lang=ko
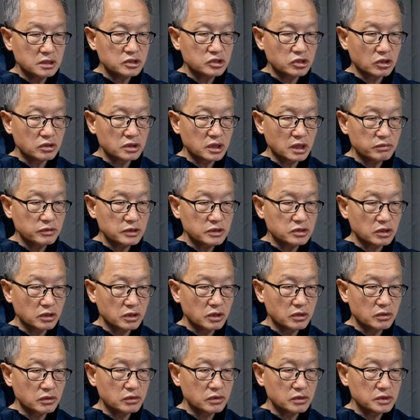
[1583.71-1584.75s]
정답을
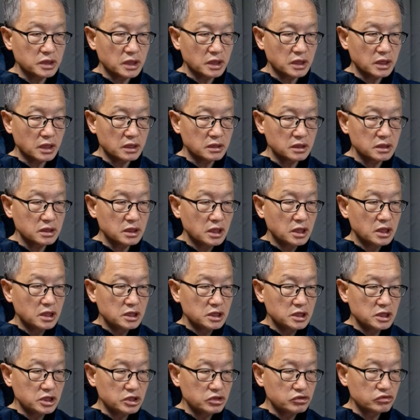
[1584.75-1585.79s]
정해놓고 얘기하는
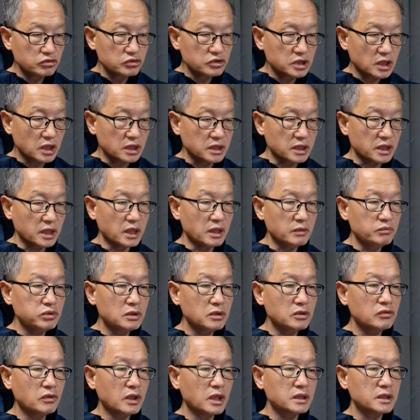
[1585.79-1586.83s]
이중작대에
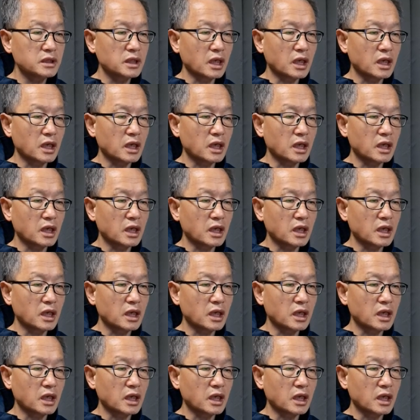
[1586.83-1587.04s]
불과하다.